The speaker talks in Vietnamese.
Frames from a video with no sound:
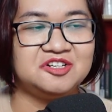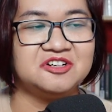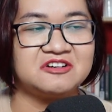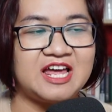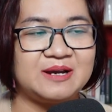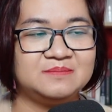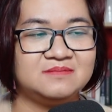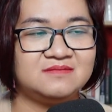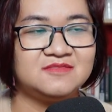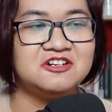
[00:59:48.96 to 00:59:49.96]
Được lắm,
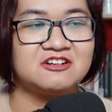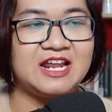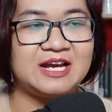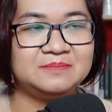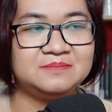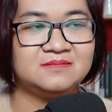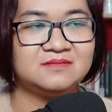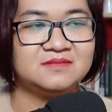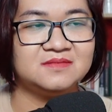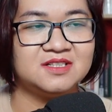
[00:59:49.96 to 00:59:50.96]
được lắm.
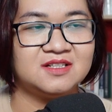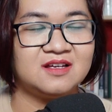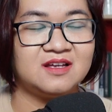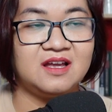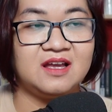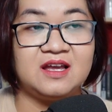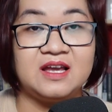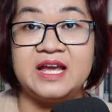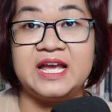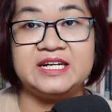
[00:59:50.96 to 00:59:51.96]

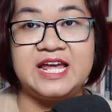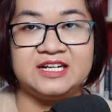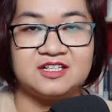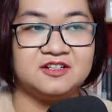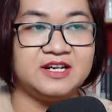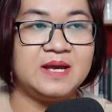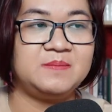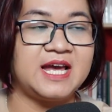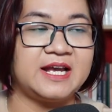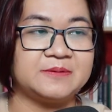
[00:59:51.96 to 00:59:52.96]
Anh Đạn cười đáp
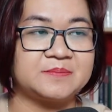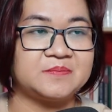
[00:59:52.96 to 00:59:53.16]
lại.